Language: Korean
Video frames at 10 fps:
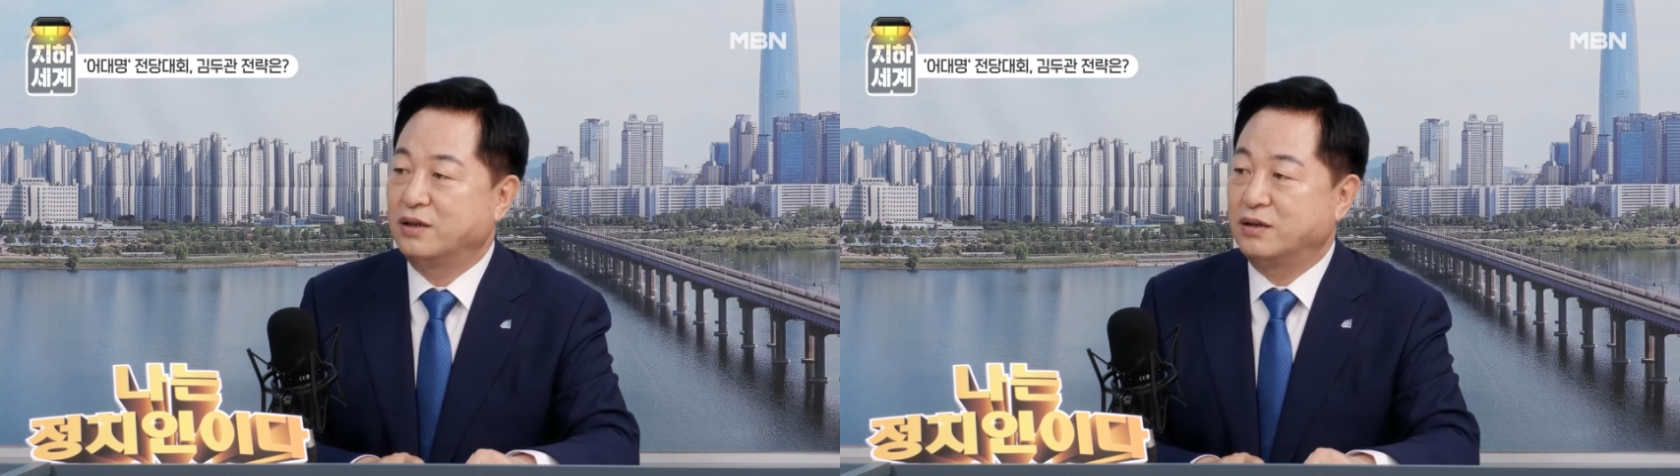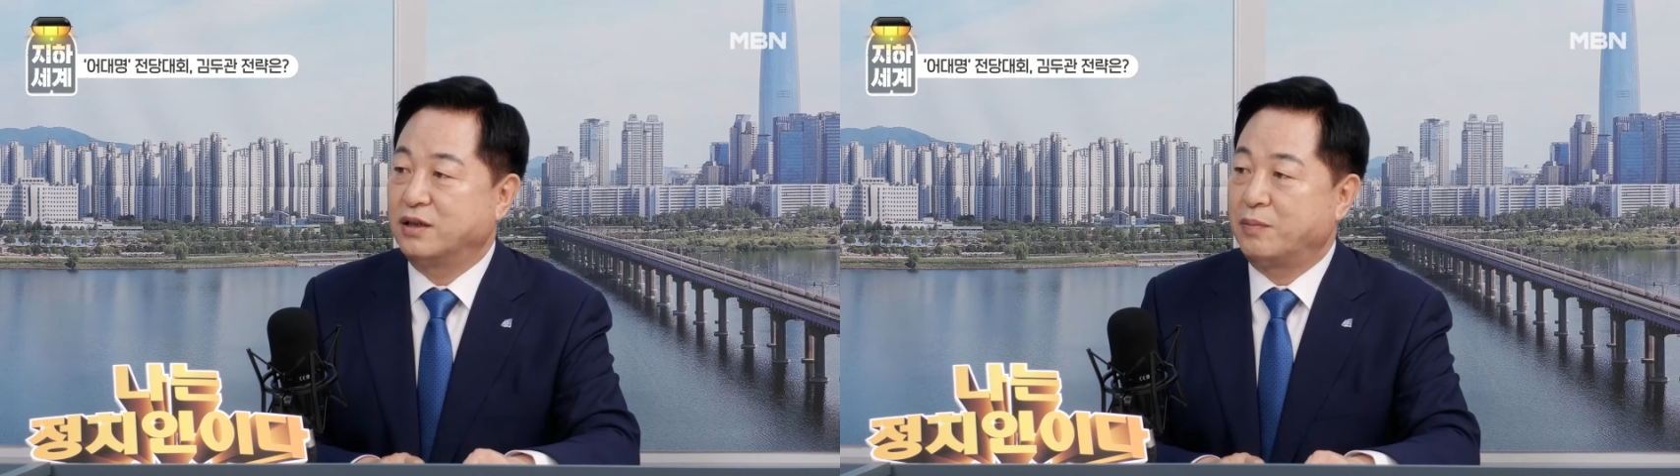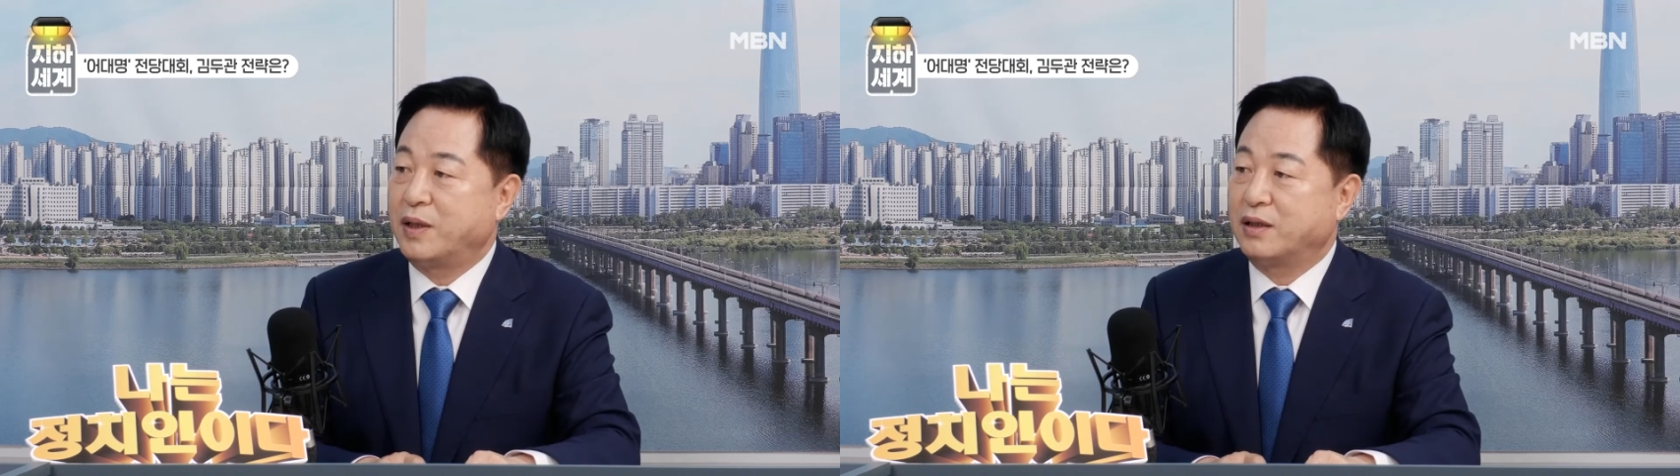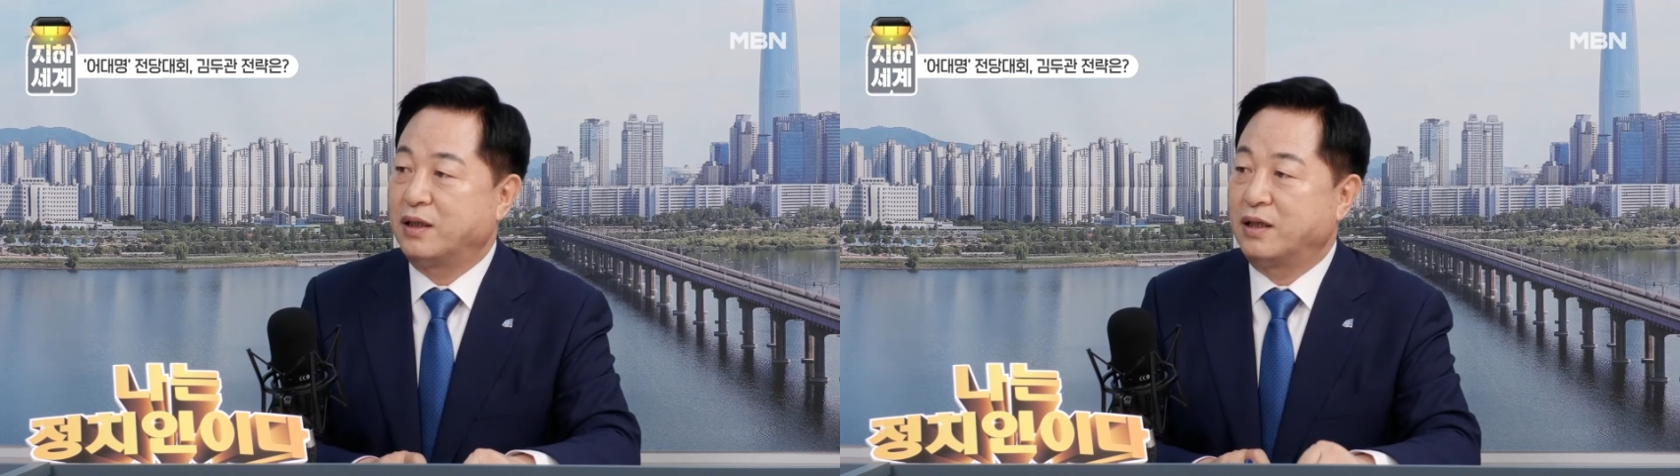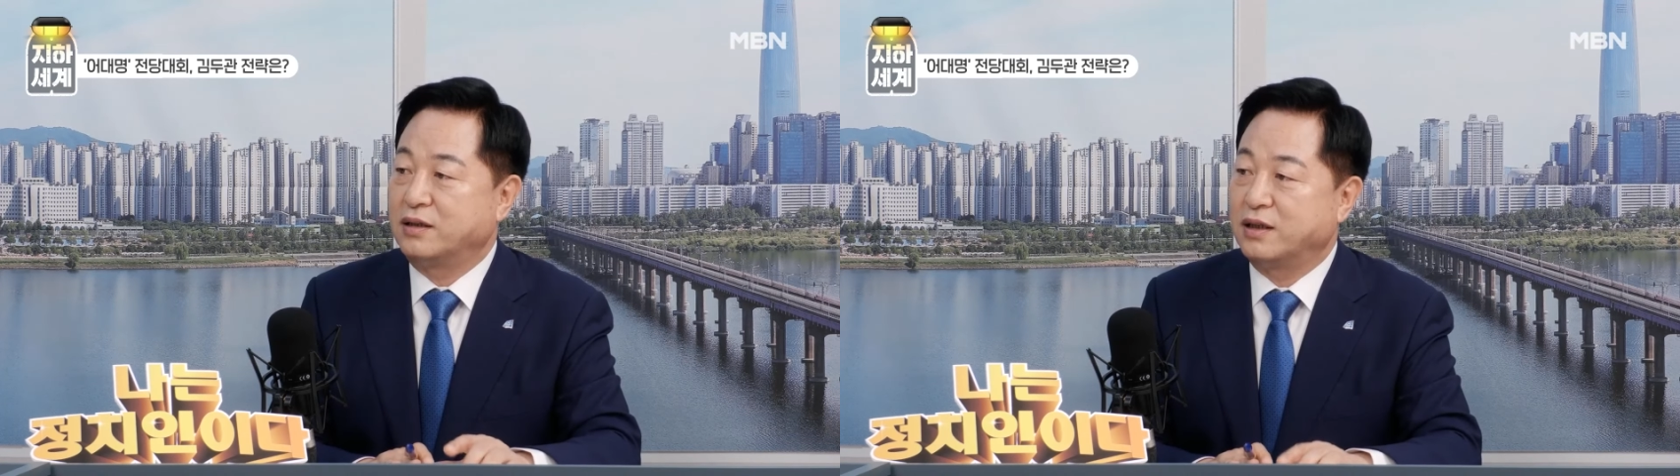그렇게
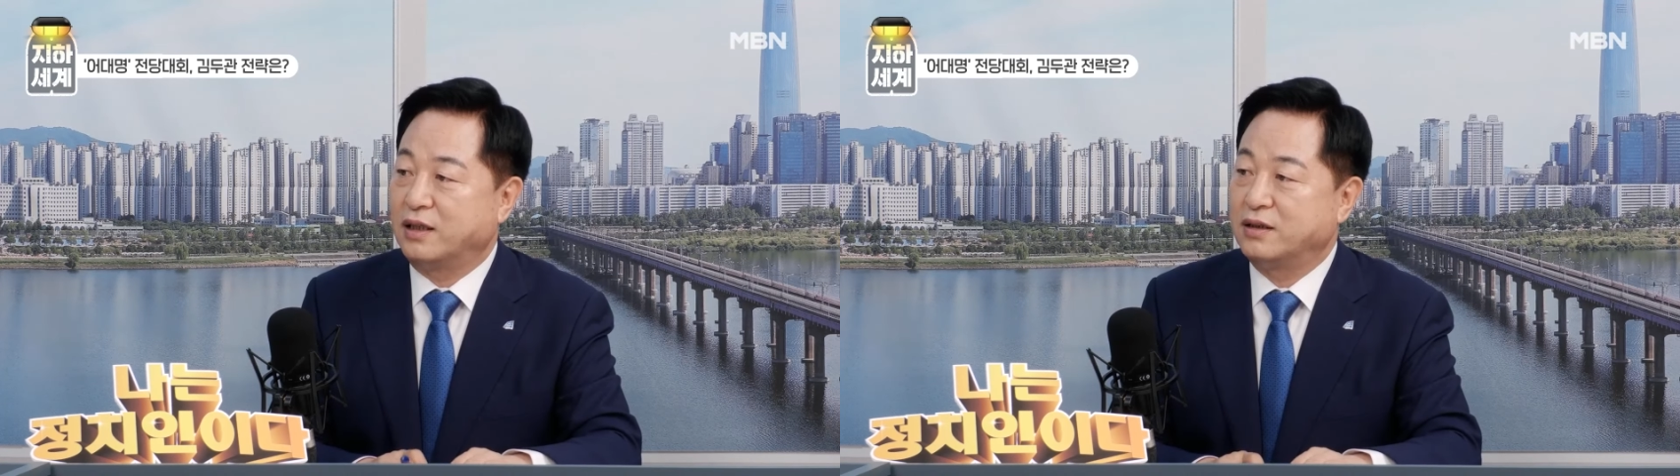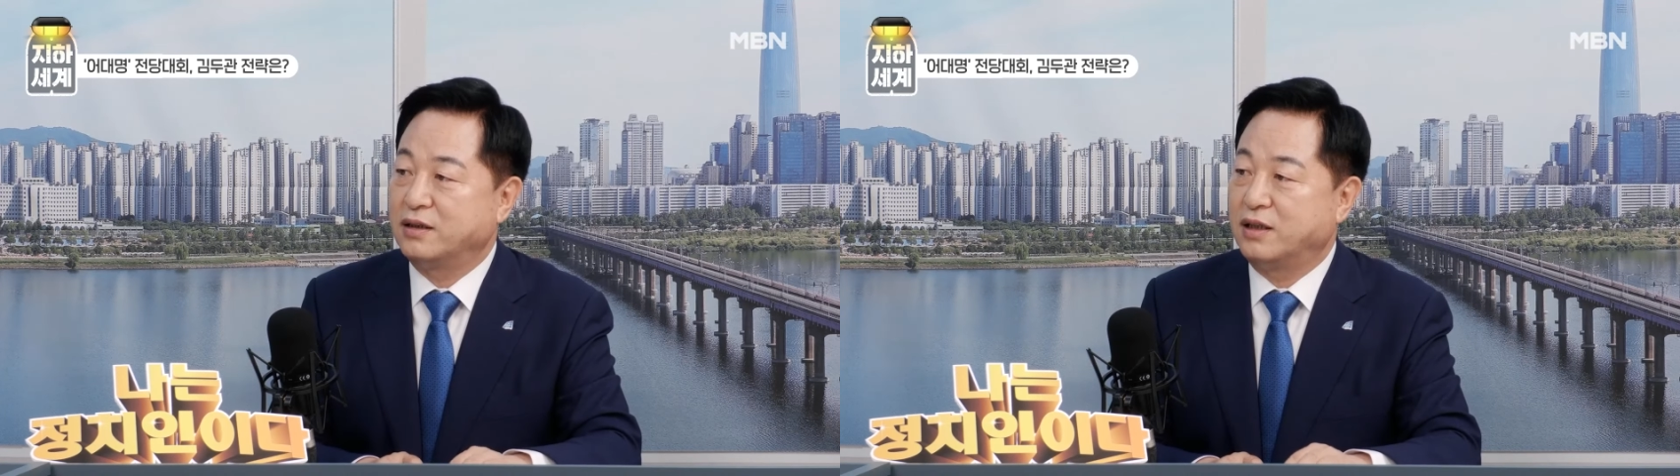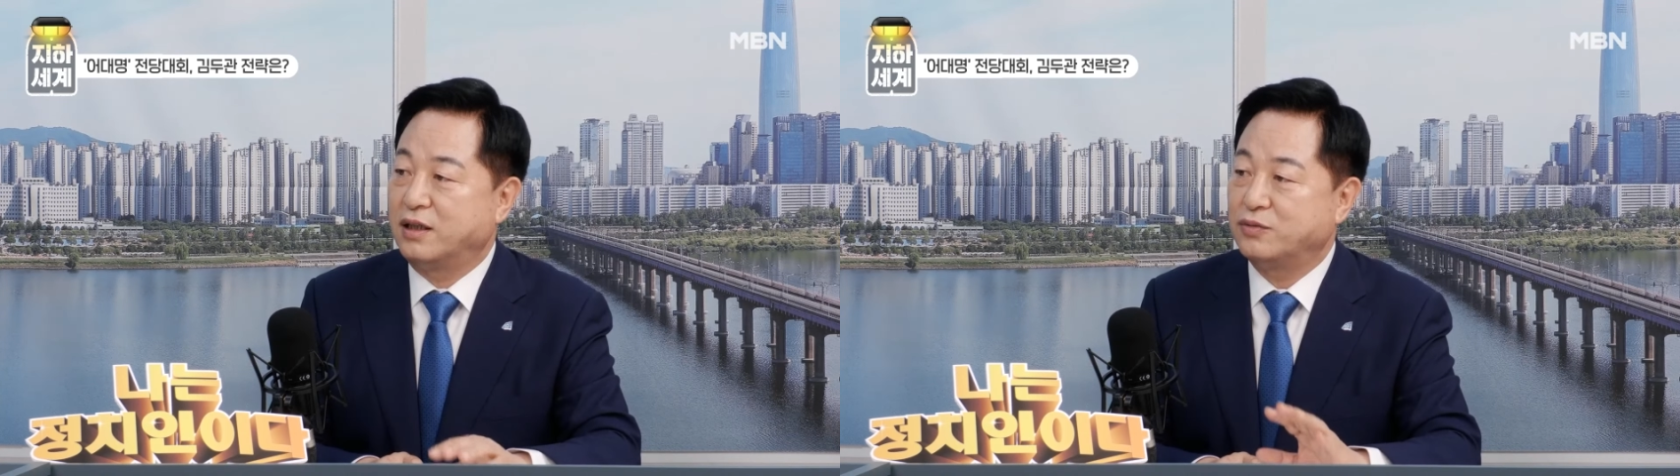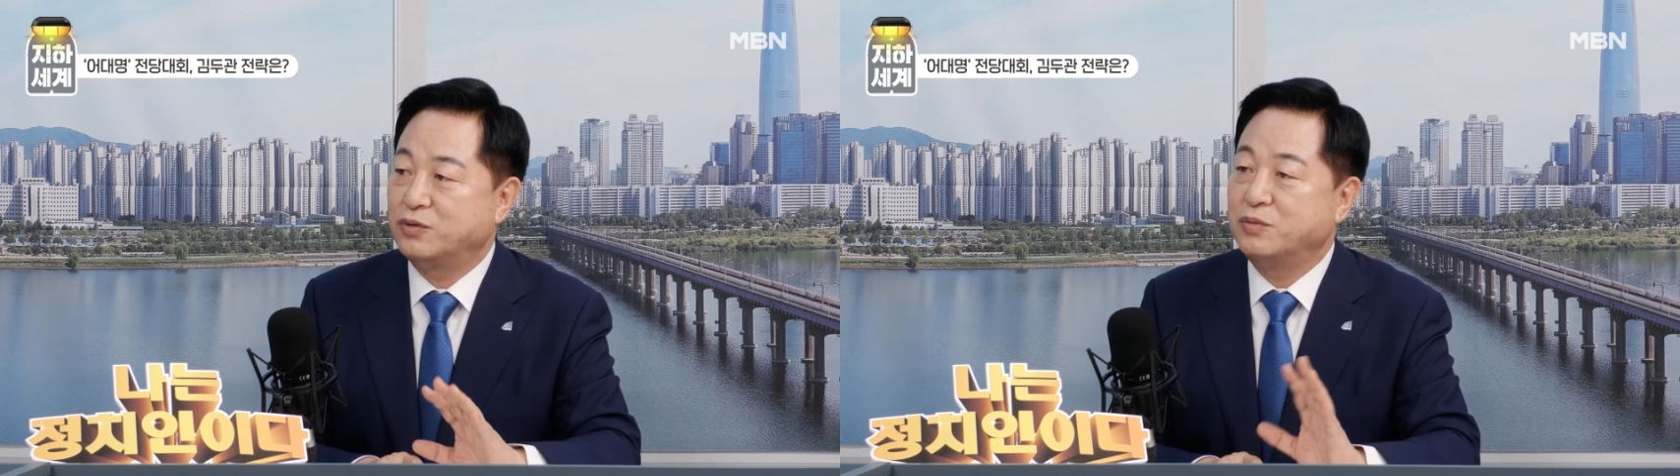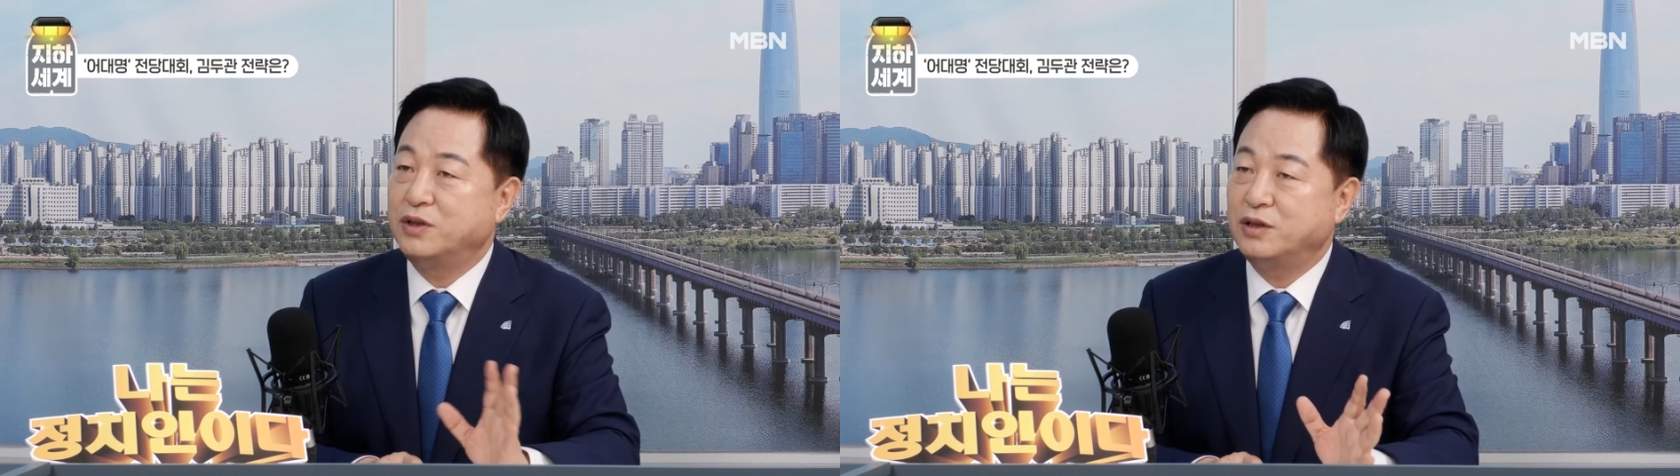평가를 하는 게 아닌가.
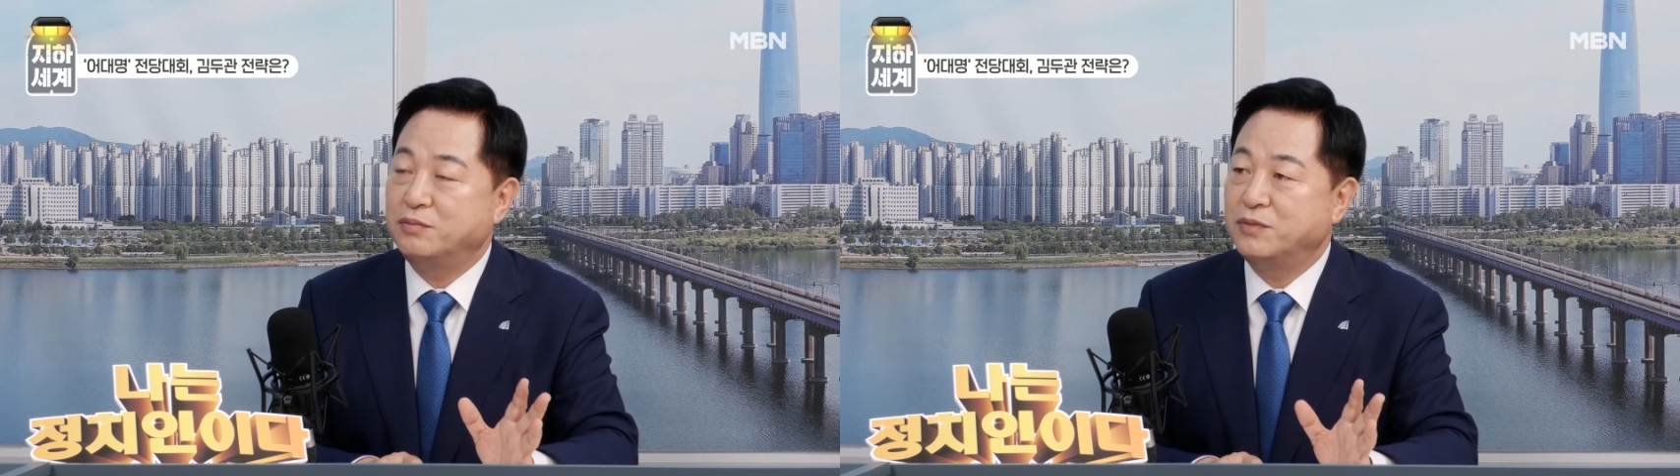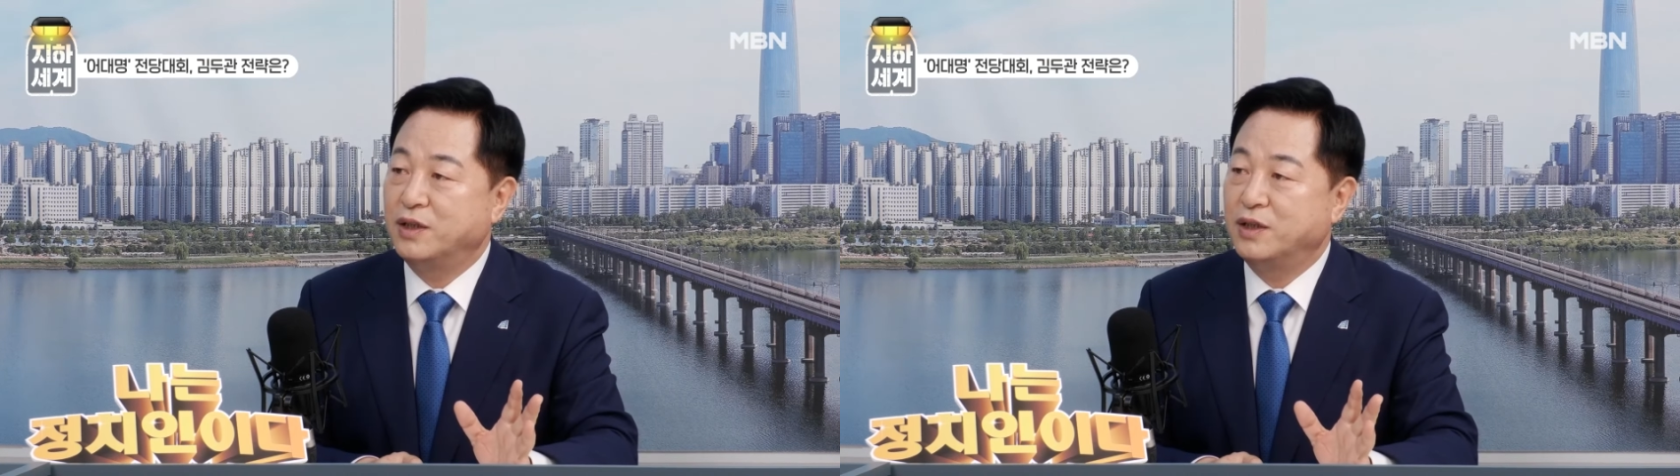국민의힘